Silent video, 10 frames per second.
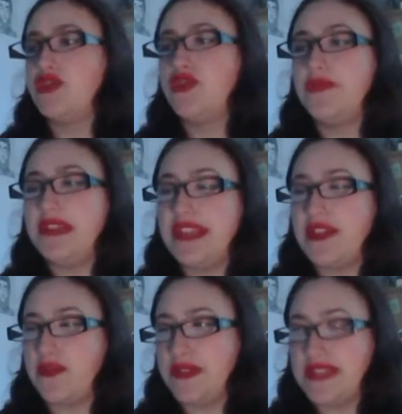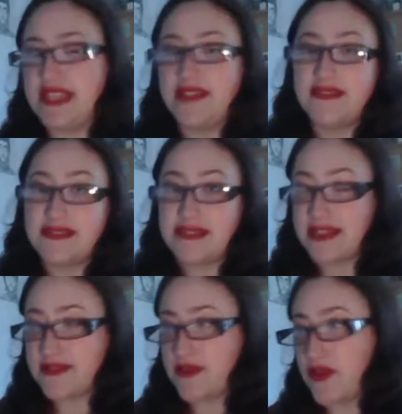Dominique Weasley,
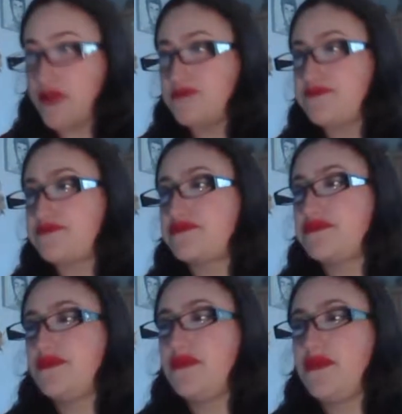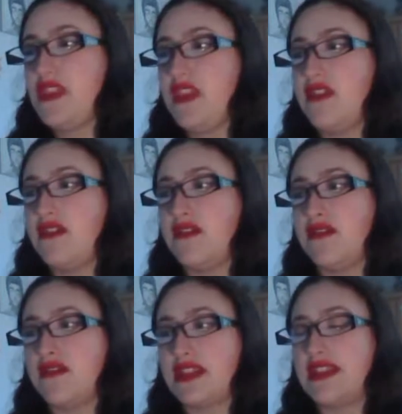sa sœur,
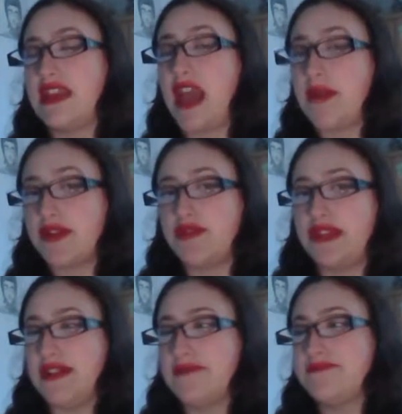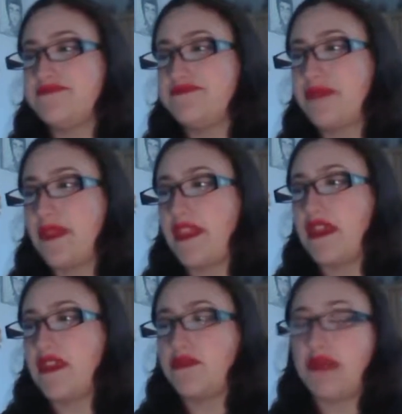euh, qui est née après 2001,
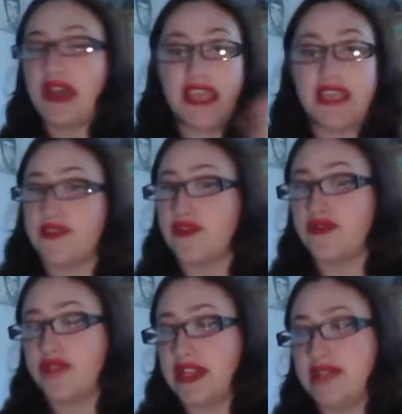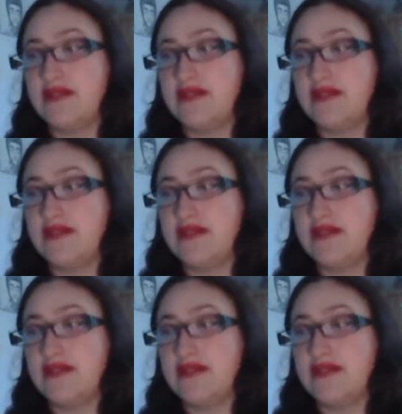pareil sans de Euh,